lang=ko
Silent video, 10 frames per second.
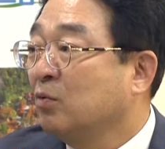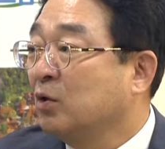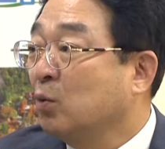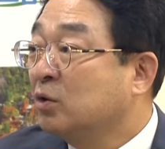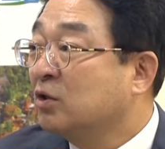
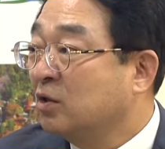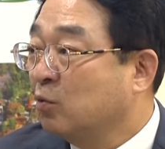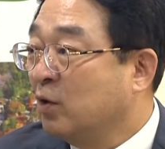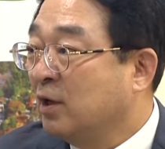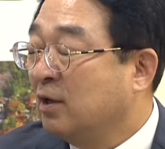우리
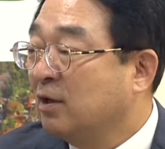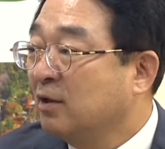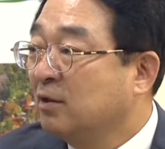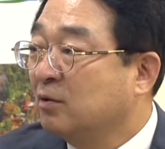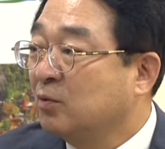옥천읍과
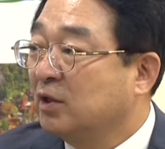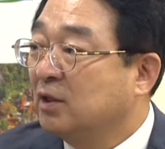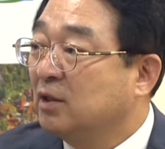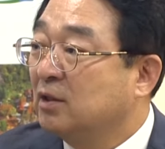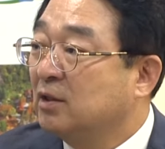
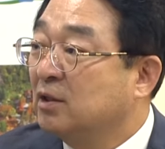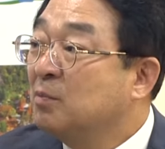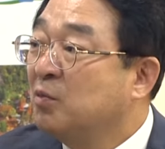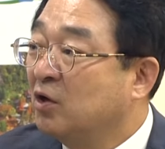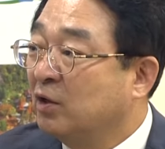우리
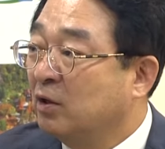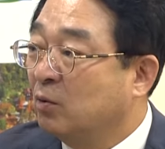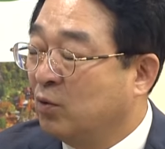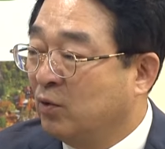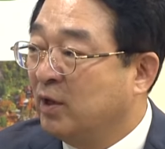
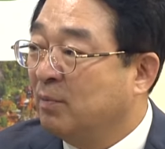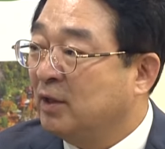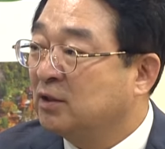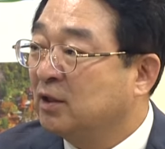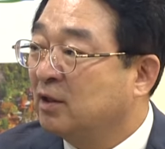읍면이 고르게
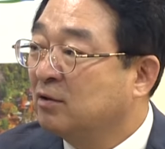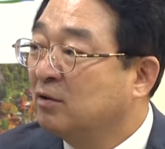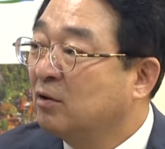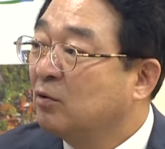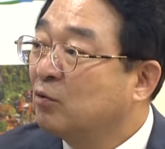
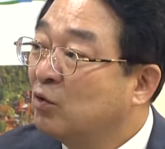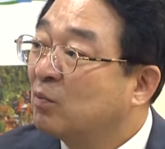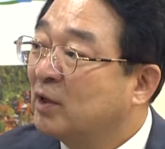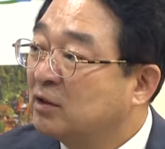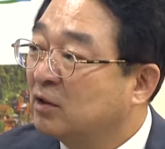발전하는
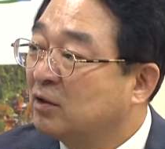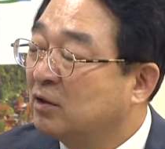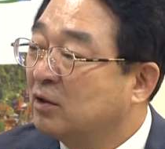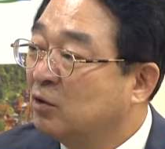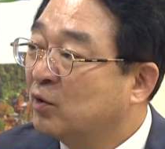균형
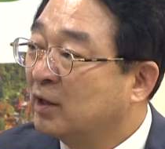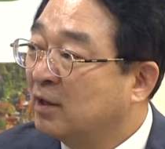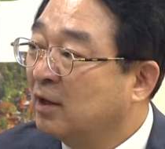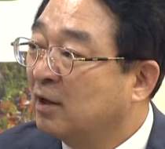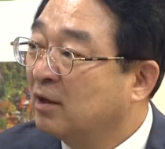발전을
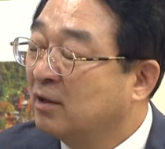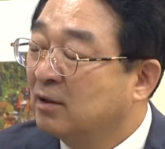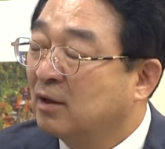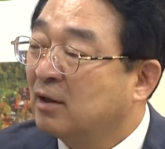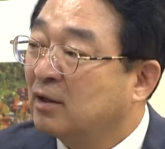이루겠다.
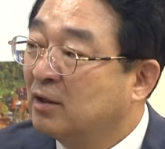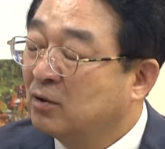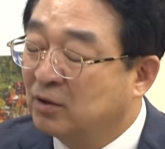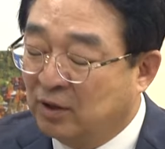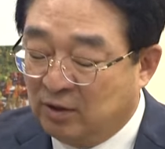
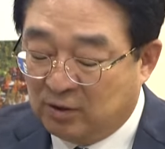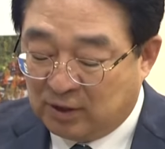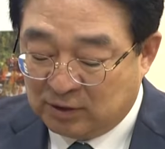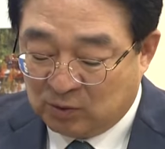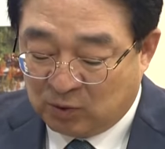이런 계획을
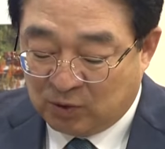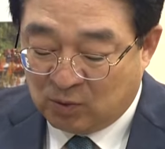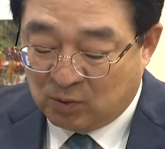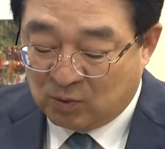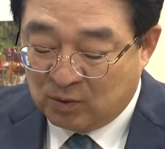가지고
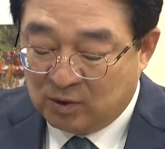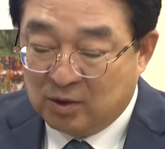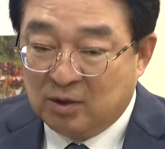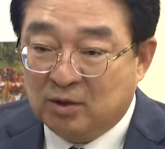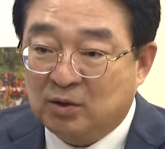있고
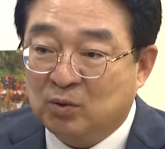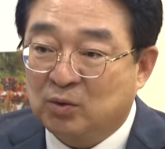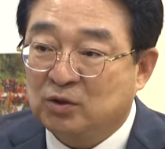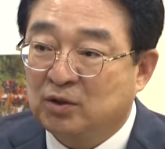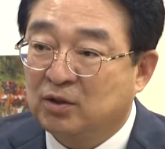
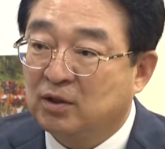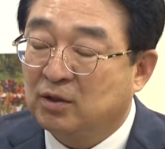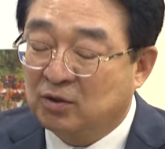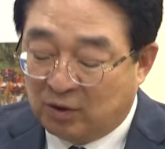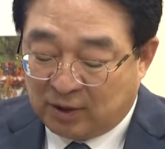그리고 저희들이
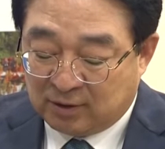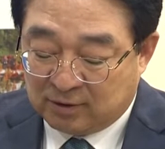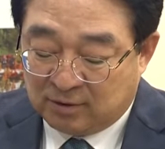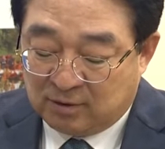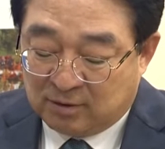
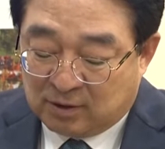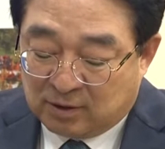늘어나는